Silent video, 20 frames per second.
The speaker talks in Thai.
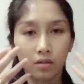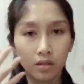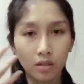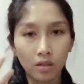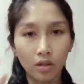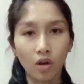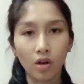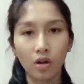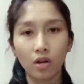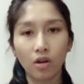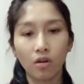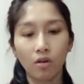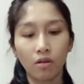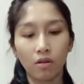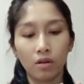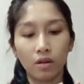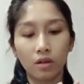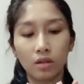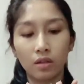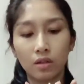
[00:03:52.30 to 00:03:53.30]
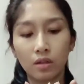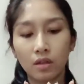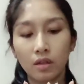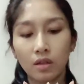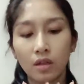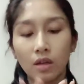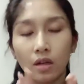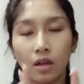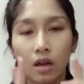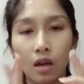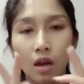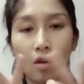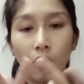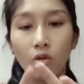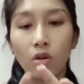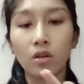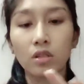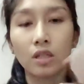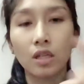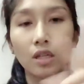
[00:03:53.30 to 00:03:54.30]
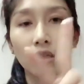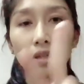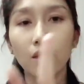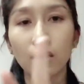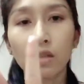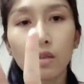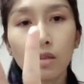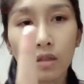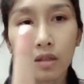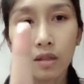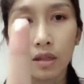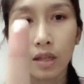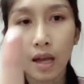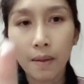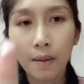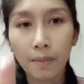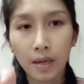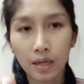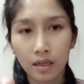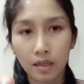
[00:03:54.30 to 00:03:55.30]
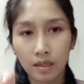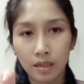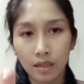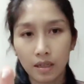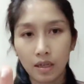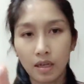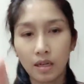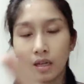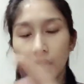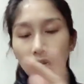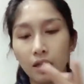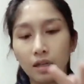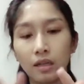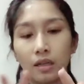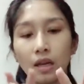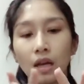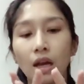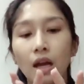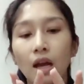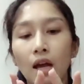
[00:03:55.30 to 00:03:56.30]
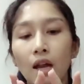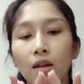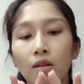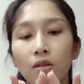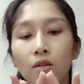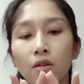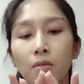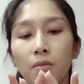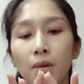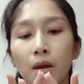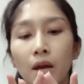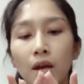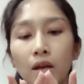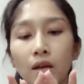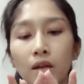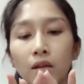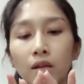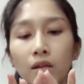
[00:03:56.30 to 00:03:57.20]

คือก่อนนอนเราก็จะแตะมันนิดนึงนะคะแล้วก็มา